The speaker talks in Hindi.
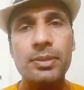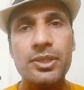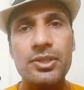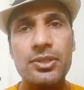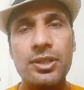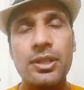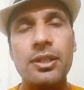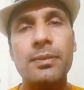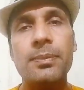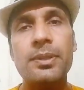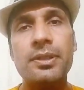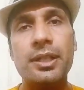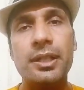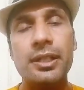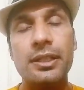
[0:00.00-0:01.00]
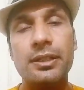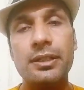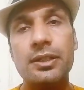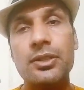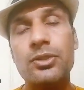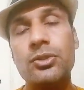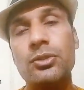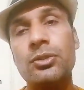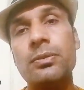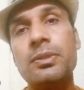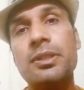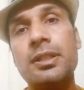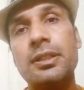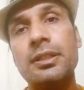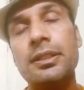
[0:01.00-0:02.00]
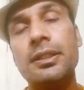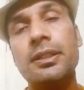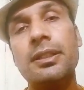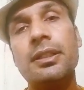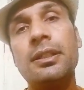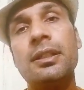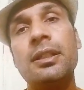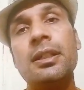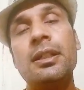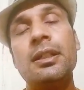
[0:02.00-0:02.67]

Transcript: बच्चे घर पे जाके इतना शोर मचाते हैं कि